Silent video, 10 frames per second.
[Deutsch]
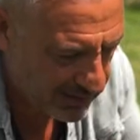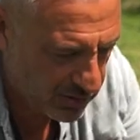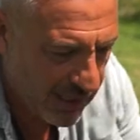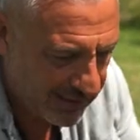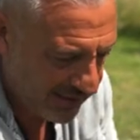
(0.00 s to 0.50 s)

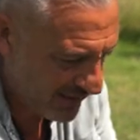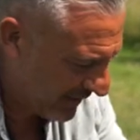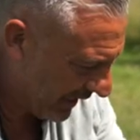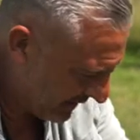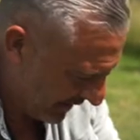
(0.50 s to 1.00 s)
Also dieses
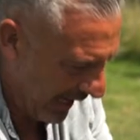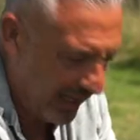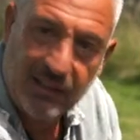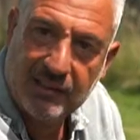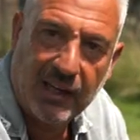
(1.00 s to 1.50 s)
ganze
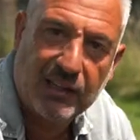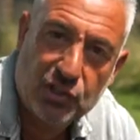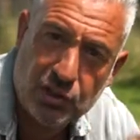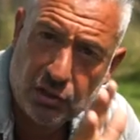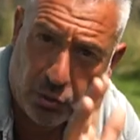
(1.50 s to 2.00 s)

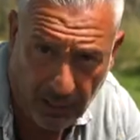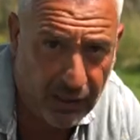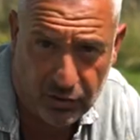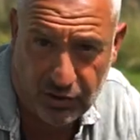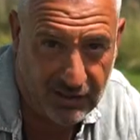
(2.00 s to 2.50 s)
Antatschen,
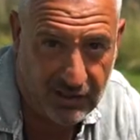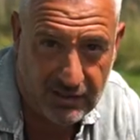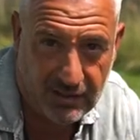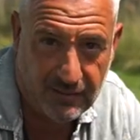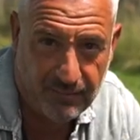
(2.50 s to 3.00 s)
spart euch
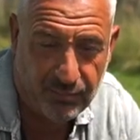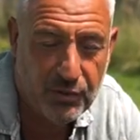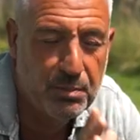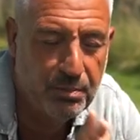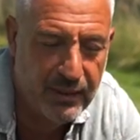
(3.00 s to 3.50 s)
das.
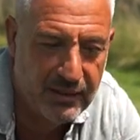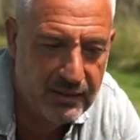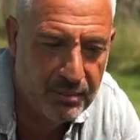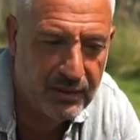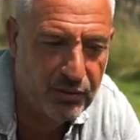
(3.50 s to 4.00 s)

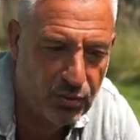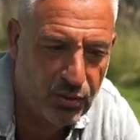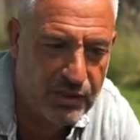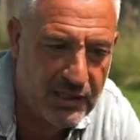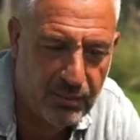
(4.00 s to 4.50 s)
Bitte, bitte
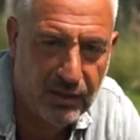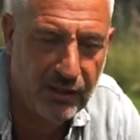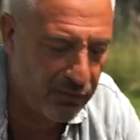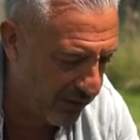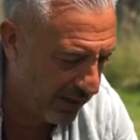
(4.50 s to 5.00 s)
tut euch selber den
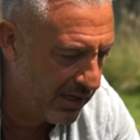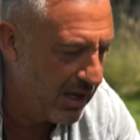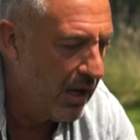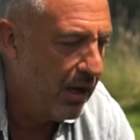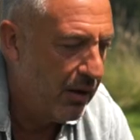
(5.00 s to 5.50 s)
Gefallen
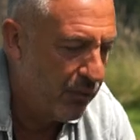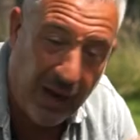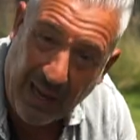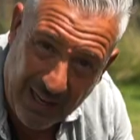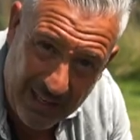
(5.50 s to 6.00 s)

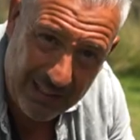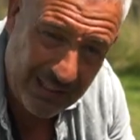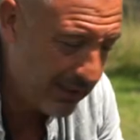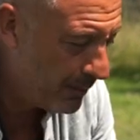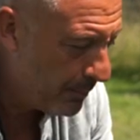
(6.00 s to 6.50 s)
vor allen
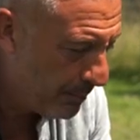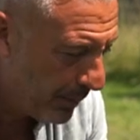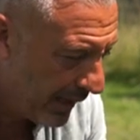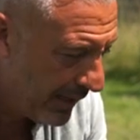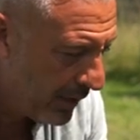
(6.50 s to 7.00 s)
Dingen
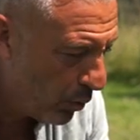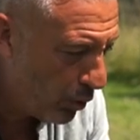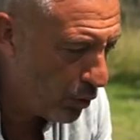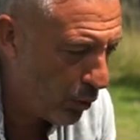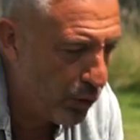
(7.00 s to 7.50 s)
bei
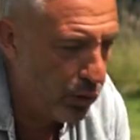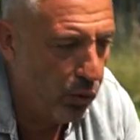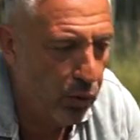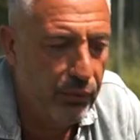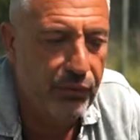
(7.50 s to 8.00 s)
unruhigen
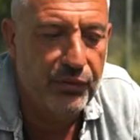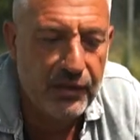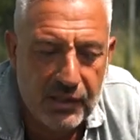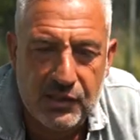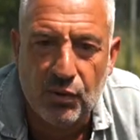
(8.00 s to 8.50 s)
Hunden
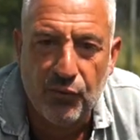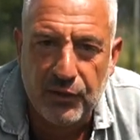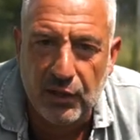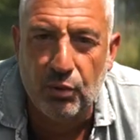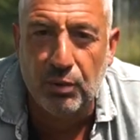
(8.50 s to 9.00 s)
nicht so
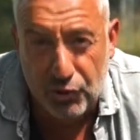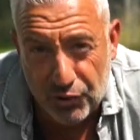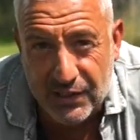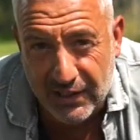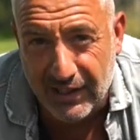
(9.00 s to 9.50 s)
viel
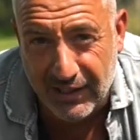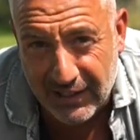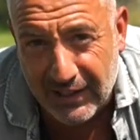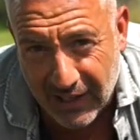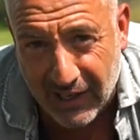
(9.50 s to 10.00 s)
überschüssige
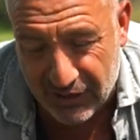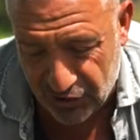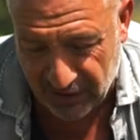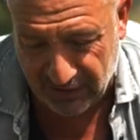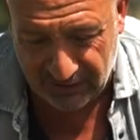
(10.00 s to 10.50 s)
Energie da
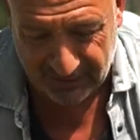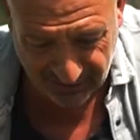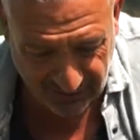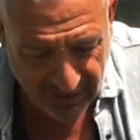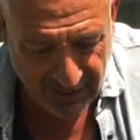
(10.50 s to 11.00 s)
reinstecken.
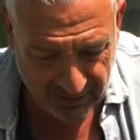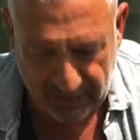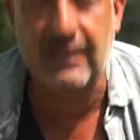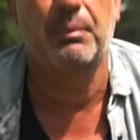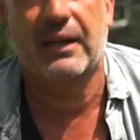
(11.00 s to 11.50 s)
Ne?
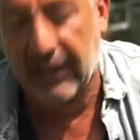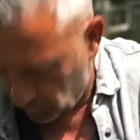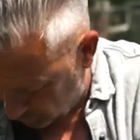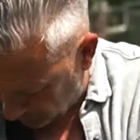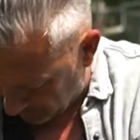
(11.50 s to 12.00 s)
Das, man kann
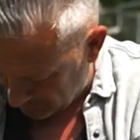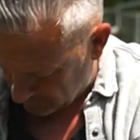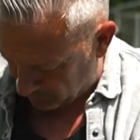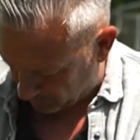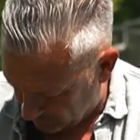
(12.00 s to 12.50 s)
auch schon mal ein
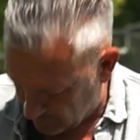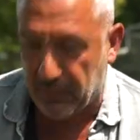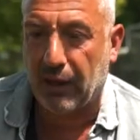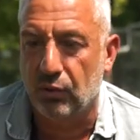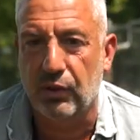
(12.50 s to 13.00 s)
bisschen Blödsinn
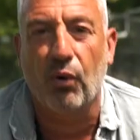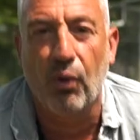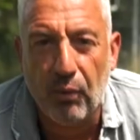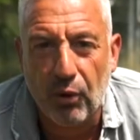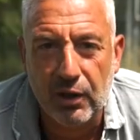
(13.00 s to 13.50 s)
machen und da
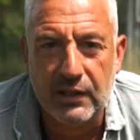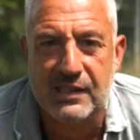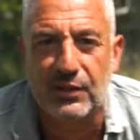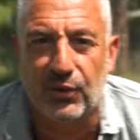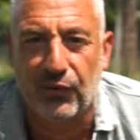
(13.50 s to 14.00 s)

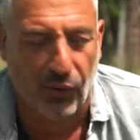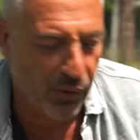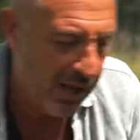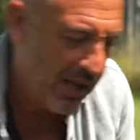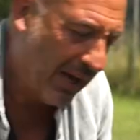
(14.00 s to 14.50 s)
rumrülzen und
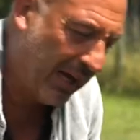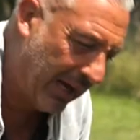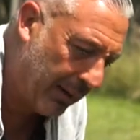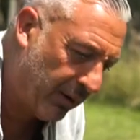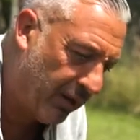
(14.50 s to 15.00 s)
so,
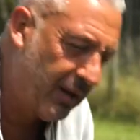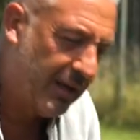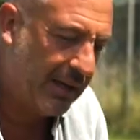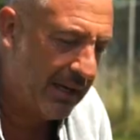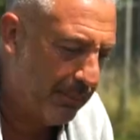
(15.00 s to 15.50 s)
aber
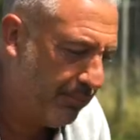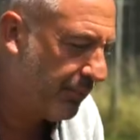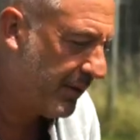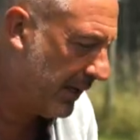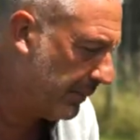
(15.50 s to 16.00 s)
eben
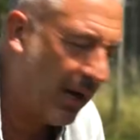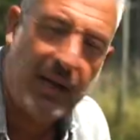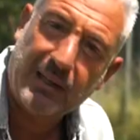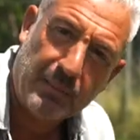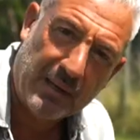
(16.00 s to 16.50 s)
immer
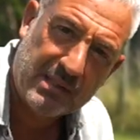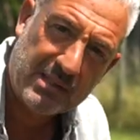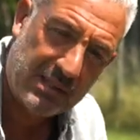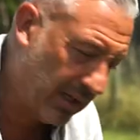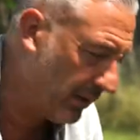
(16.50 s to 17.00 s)

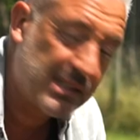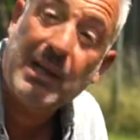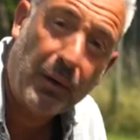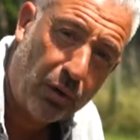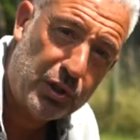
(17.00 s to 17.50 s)
angemessen. Ja? Und das
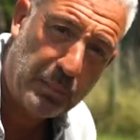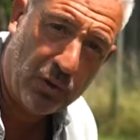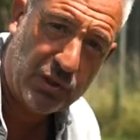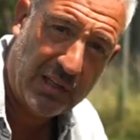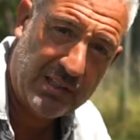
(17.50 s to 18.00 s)
kann man auch nicht
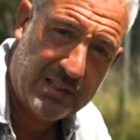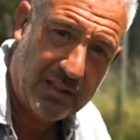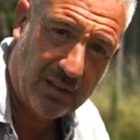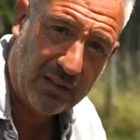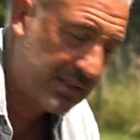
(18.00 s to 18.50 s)

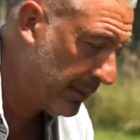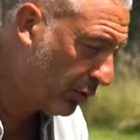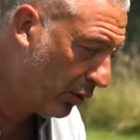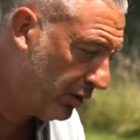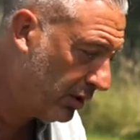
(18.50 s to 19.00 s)
pauschalisieren. Es gibt
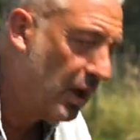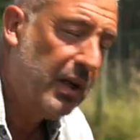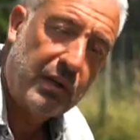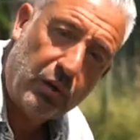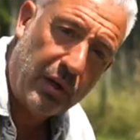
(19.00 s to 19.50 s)
Hunde,
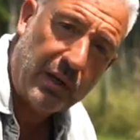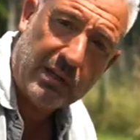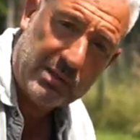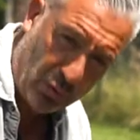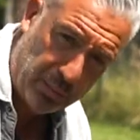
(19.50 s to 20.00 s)
die können da
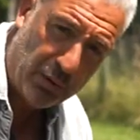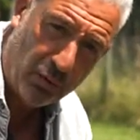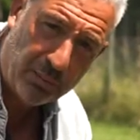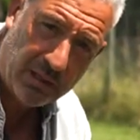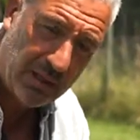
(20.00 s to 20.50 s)
ganz gut mit
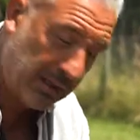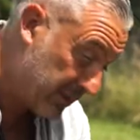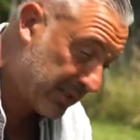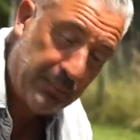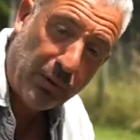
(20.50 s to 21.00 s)
umgehen, aber
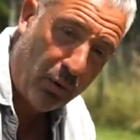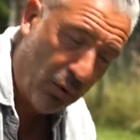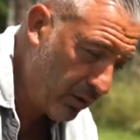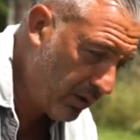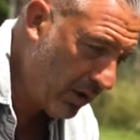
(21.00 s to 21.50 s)
es gibt auch
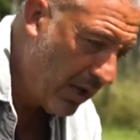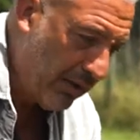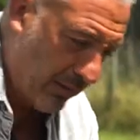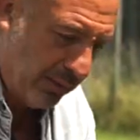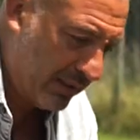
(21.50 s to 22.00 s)
Hunde,
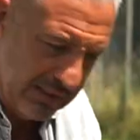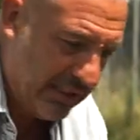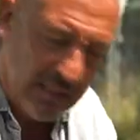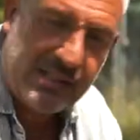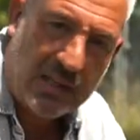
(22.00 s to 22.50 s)
wenn man die die
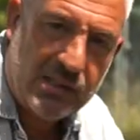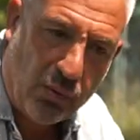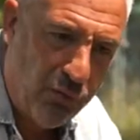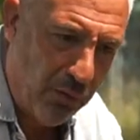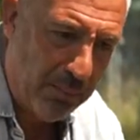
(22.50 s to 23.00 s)
ganze Zeit
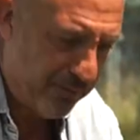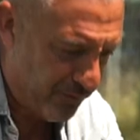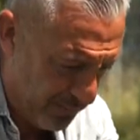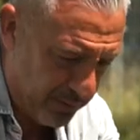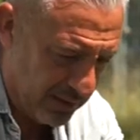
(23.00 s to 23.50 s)
so
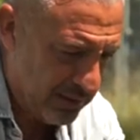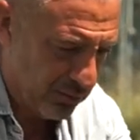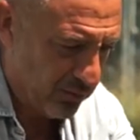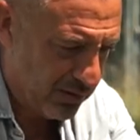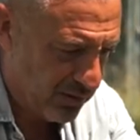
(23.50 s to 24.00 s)
wibbelt
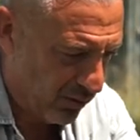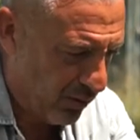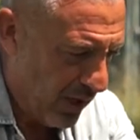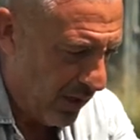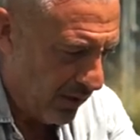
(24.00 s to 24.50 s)
und
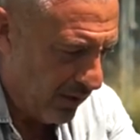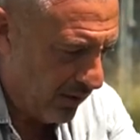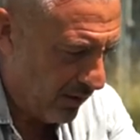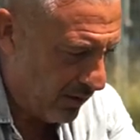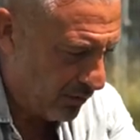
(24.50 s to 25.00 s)
so,
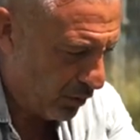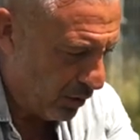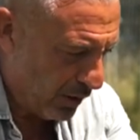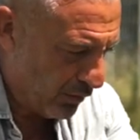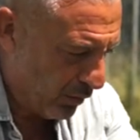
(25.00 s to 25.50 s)
äh, so,
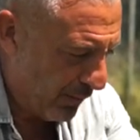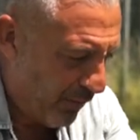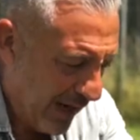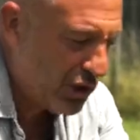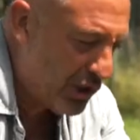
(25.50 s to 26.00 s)
so im
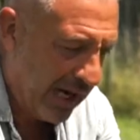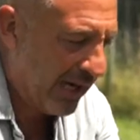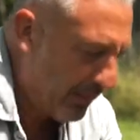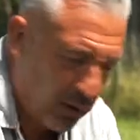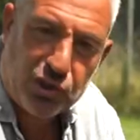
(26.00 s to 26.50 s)

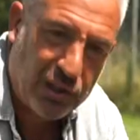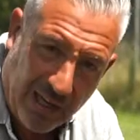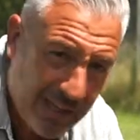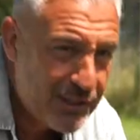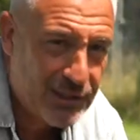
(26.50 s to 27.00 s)
Waschgang immer
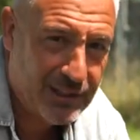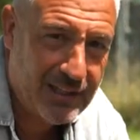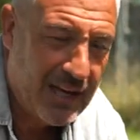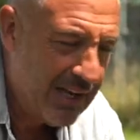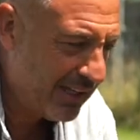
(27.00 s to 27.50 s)

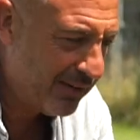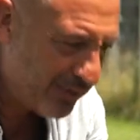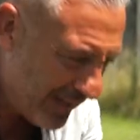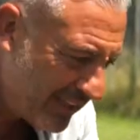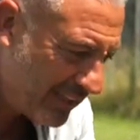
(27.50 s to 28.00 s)
streichelt, dann
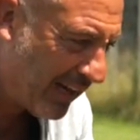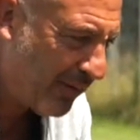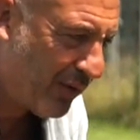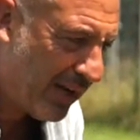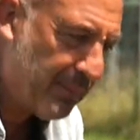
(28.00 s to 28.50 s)
werden die
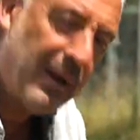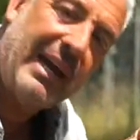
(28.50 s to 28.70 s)
einfach immer